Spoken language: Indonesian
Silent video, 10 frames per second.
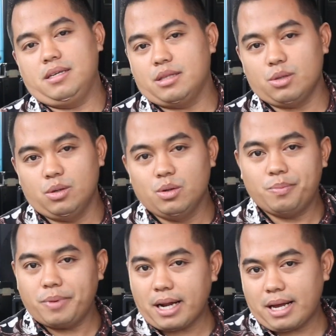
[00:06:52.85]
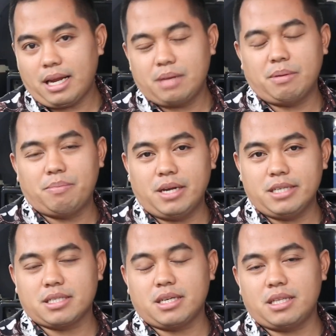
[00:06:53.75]
itu berakal
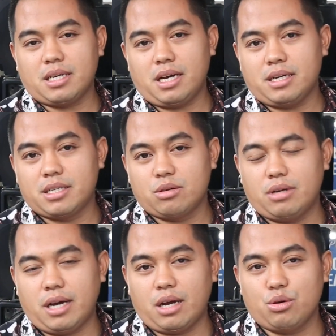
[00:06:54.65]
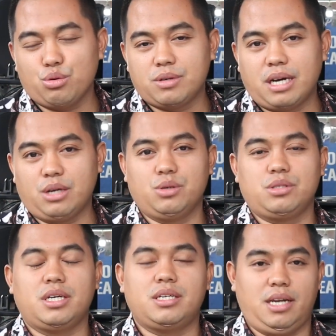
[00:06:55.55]
15 ketika digunakan untuk
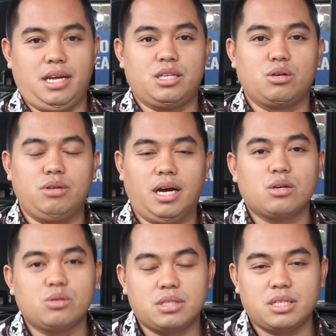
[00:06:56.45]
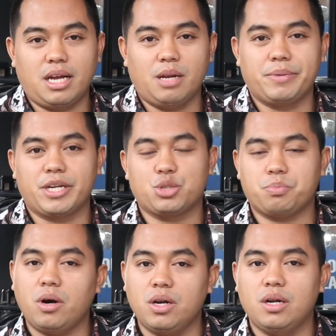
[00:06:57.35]
dangdut jadi kalau like, dangdut dia lebih
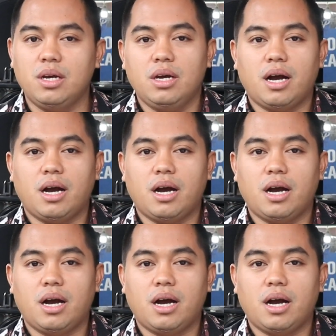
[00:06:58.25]
respon